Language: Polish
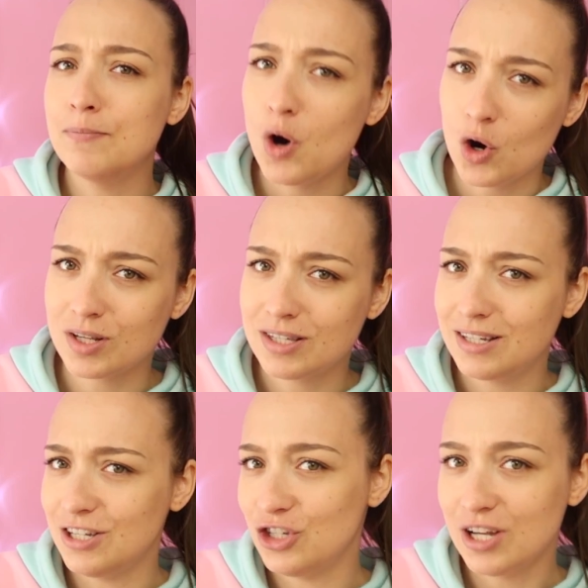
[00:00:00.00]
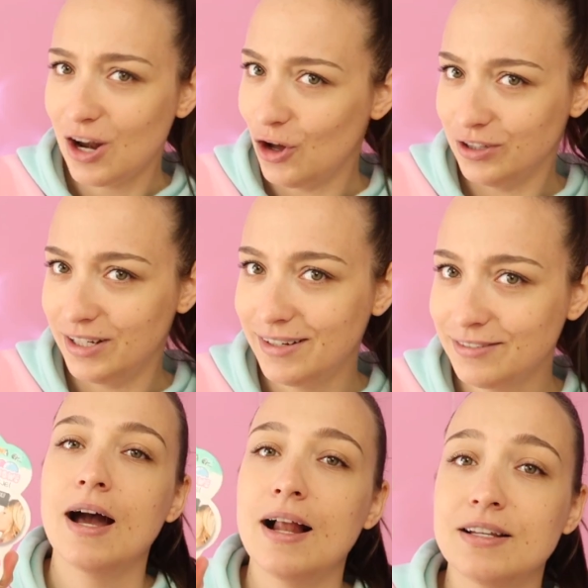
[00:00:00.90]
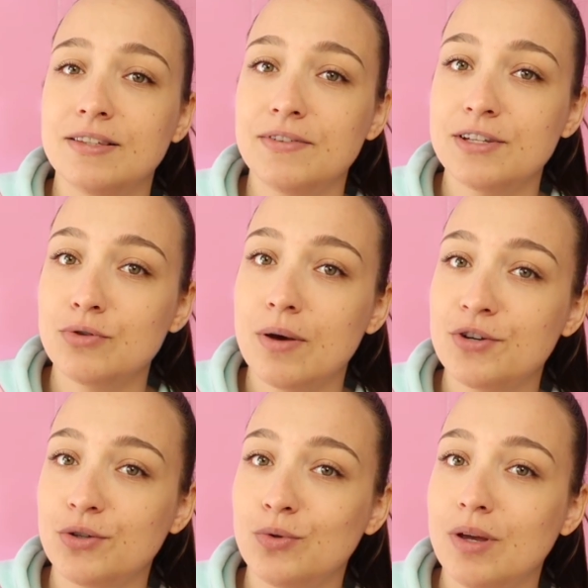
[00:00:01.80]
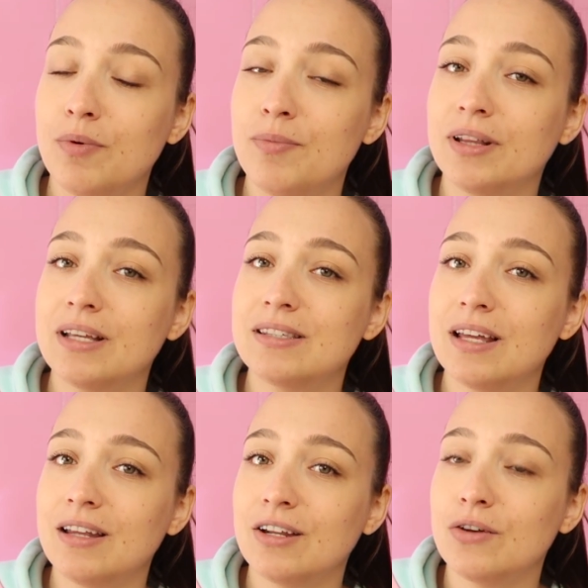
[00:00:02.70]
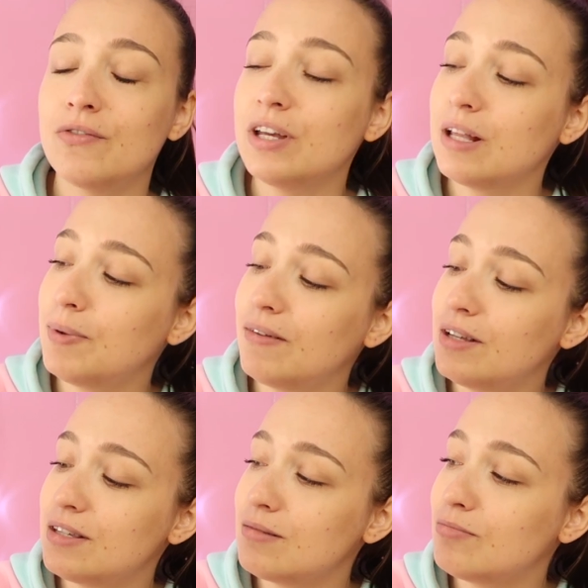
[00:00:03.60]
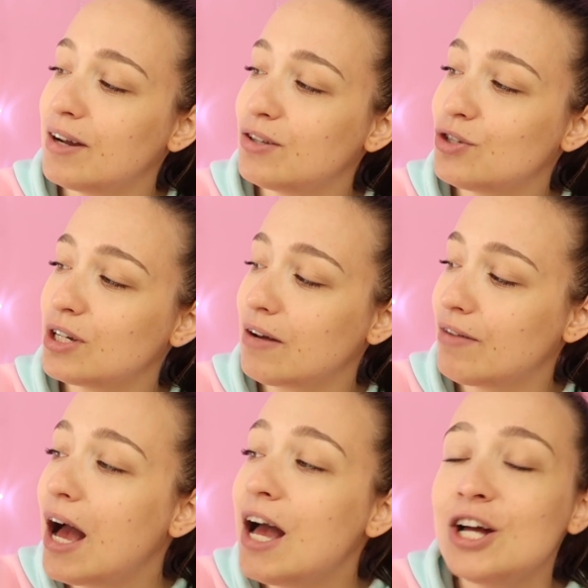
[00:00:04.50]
morski zielony, ale stwierdziłam, że tutaj pobiegnę standardowo i naprawdę jestem bardzo ciekawa,